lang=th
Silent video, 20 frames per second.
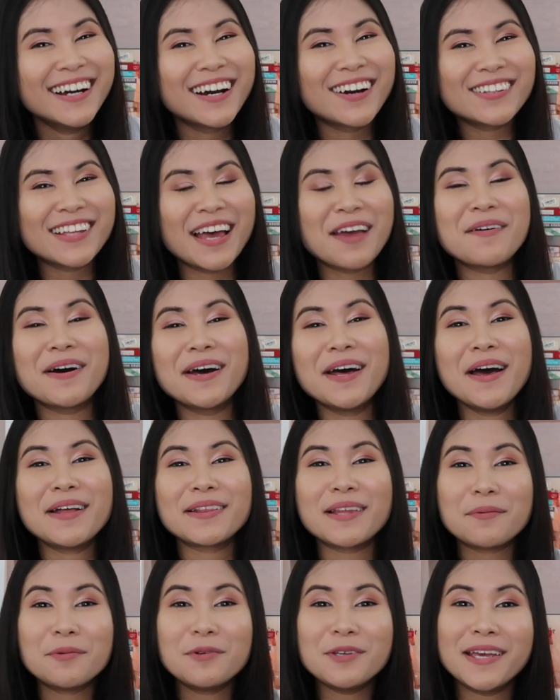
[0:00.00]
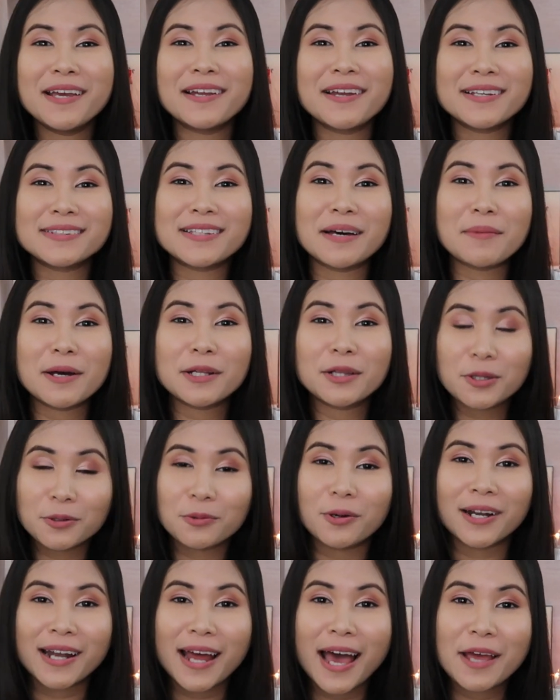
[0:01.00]
เข้าใจว่าแต่ผู้หญิงเนี่ยสามารถต
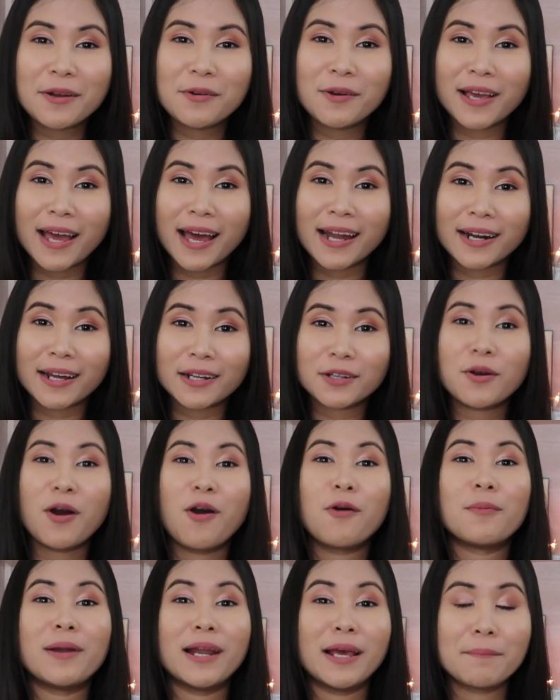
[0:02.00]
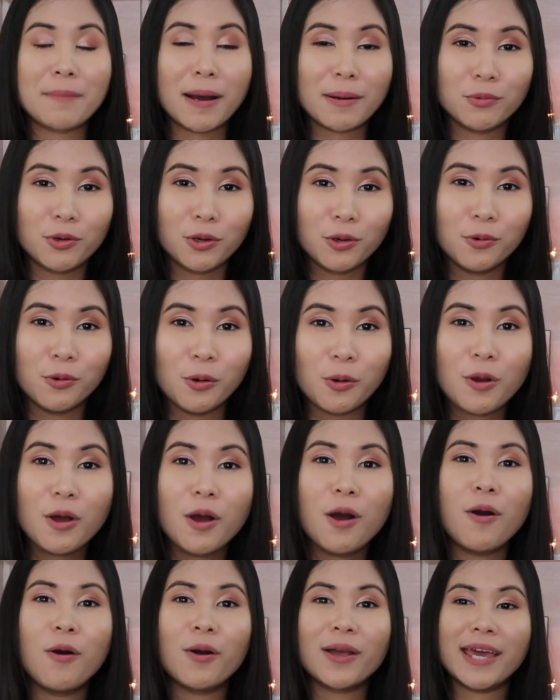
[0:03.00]
รวจได้โดยการคัดกรองมะเร็งปากมดลูก
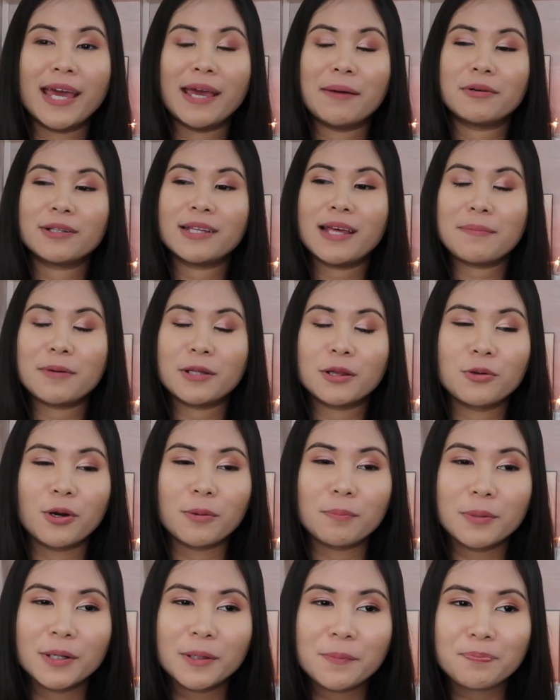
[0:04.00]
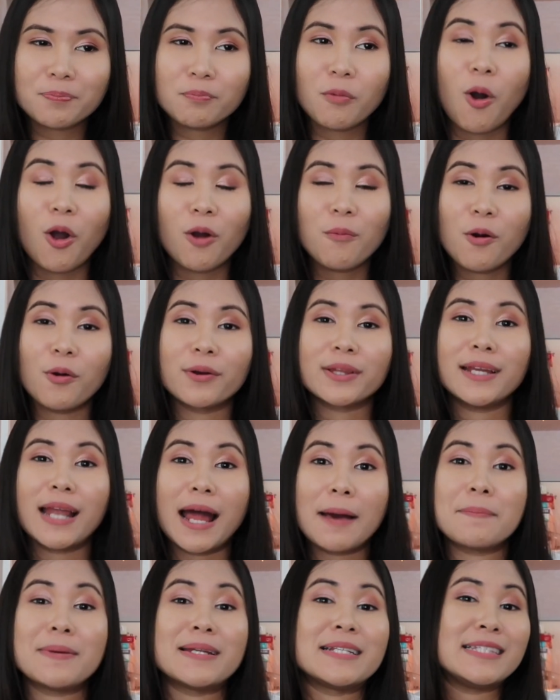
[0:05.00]
โอเคพอเนี่ยไปตรวจปุ๊บหมอก็บอกว่าที่
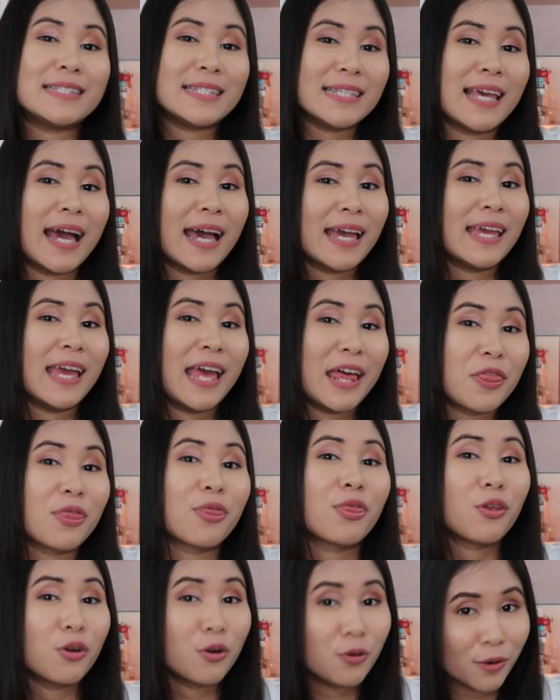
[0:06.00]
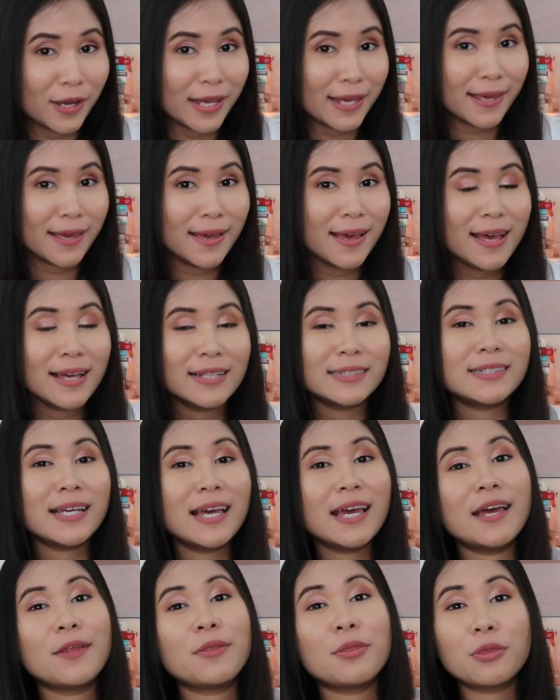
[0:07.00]
น่าเป็น CIN3
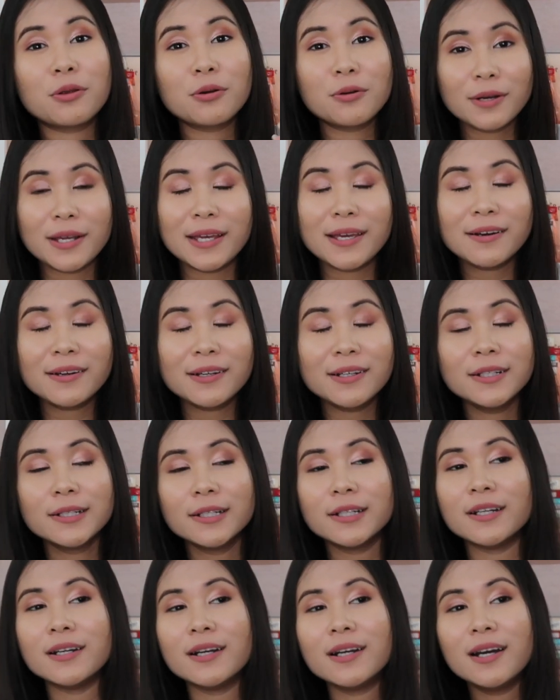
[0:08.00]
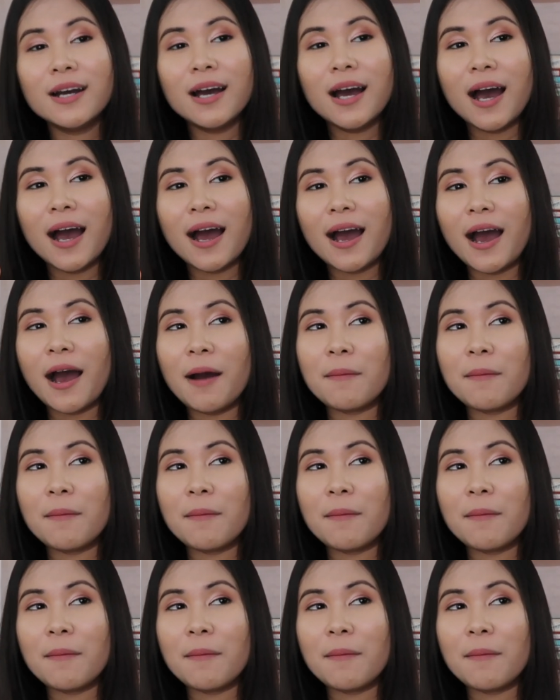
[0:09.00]
CIN3 ก็คืออ